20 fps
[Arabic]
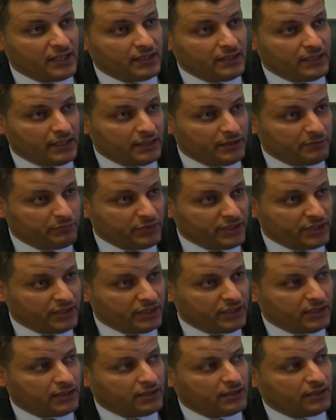نعلم
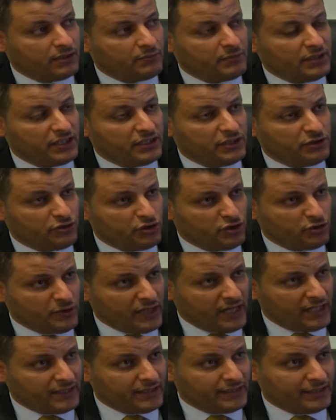بان البلديه يوجد
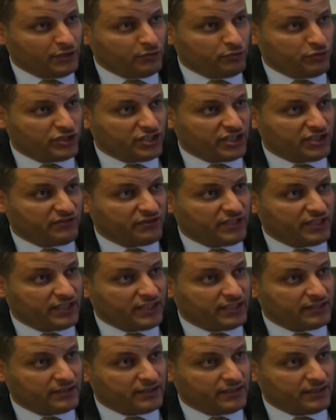بها عدد من
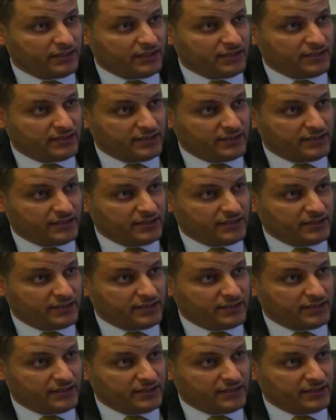المستشفيات آه،